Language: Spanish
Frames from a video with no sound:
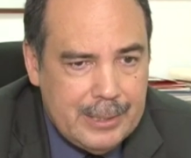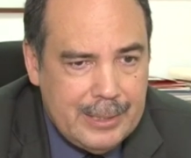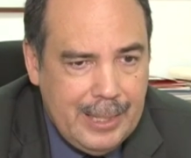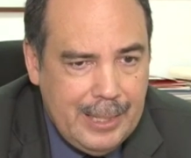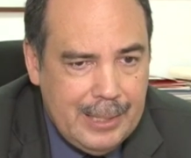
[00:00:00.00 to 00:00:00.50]

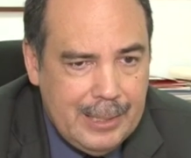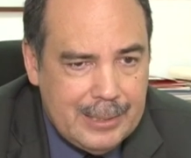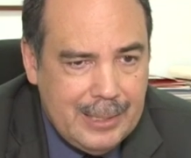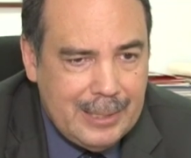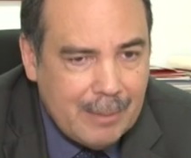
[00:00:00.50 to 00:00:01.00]
se,
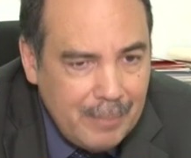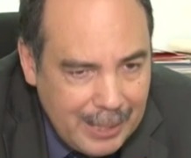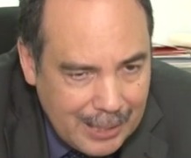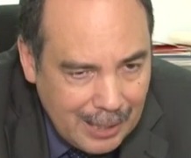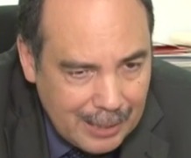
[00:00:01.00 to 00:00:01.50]
se,
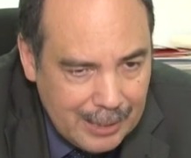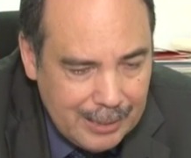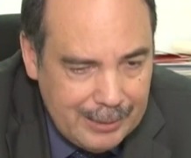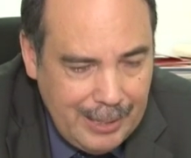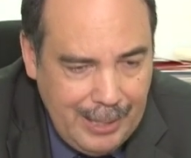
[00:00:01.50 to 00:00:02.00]
termina
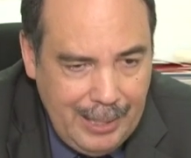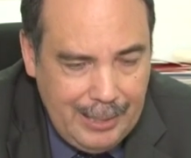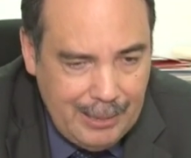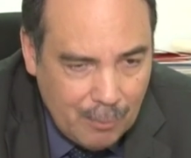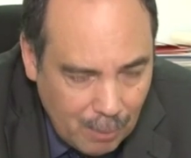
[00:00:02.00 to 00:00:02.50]
de
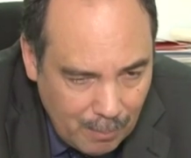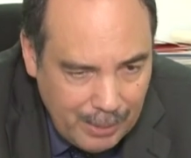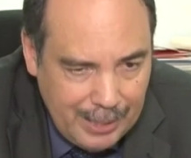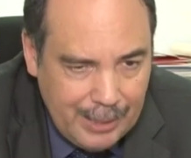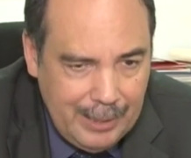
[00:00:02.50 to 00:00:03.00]

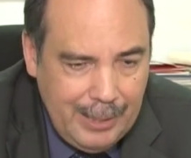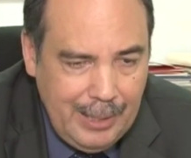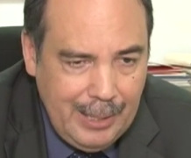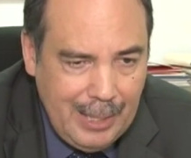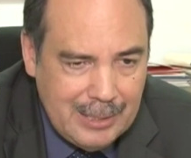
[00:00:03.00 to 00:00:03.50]

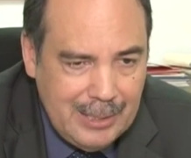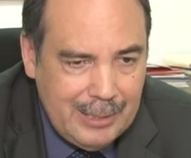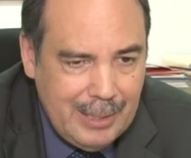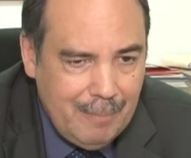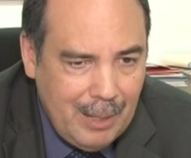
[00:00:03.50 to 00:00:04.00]
devolver al
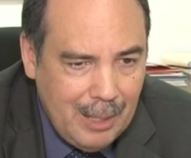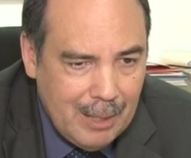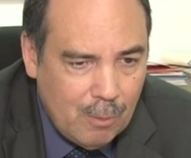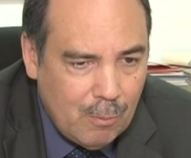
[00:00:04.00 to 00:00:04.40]
sistema